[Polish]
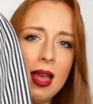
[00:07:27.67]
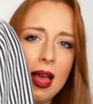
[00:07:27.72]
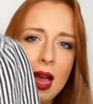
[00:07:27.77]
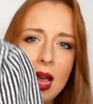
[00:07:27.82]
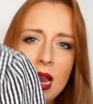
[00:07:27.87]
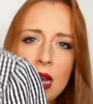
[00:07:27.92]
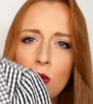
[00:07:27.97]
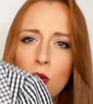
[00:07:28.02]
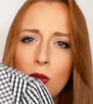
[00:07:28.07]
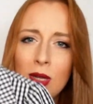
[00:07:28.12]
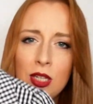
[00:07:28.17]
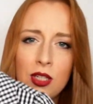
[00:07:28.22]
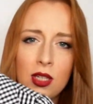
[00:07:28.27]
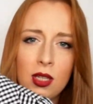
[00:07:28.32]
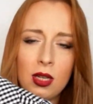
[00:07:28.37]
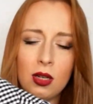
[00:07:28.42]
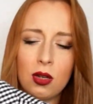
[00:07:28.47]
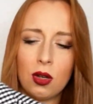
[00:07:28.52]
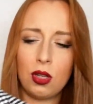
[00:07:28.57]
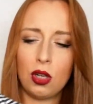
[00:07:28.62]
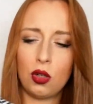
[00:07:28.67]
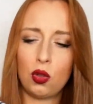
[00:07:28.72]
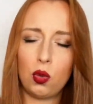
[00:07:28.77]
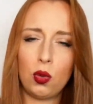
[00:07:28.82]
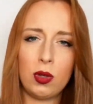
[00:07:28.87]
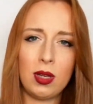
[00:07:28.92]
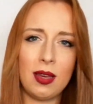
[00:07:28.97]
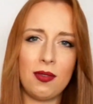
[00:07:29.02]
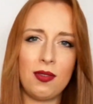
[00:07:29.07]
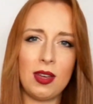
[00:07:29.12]
ale tutaj się tego nie
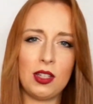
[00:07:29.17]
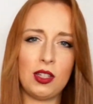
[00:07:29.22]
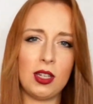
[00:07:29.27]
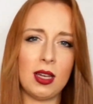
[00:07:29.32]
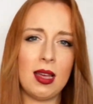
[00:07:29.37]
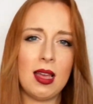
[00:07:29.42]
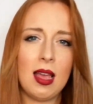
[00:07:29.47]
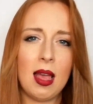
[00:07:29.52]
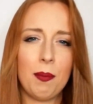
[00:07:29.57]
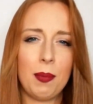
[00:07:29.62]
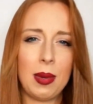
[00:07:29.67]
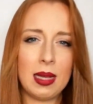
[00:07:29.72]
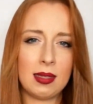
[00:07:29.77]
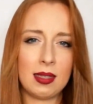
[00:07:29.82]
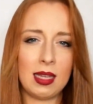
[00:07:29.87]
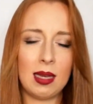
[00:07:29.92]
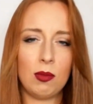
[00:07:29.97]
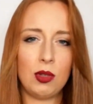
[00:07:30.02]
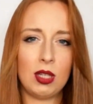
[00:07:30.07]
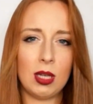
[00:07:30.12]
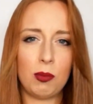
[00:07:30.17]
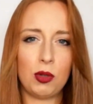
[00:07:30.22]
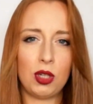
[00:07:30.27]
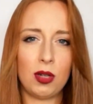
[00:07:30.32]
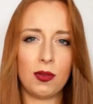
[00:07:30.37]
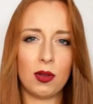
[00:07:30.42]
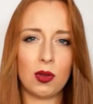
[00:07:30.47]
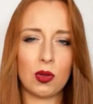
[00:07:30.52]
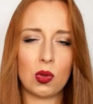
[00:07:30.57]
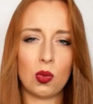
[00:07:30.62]
czuję, wiecie, paskiem się
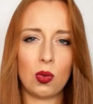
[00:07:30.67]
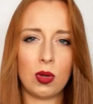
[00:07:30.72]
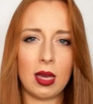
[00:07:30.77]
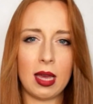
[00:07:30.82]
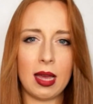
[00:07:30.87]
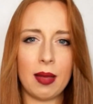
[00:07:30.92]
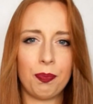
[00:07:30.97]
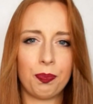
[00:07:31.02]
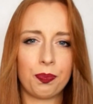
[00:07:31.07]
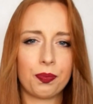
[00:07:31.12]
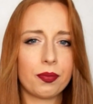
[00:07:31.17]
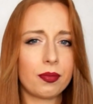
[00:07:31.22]
przewiązuje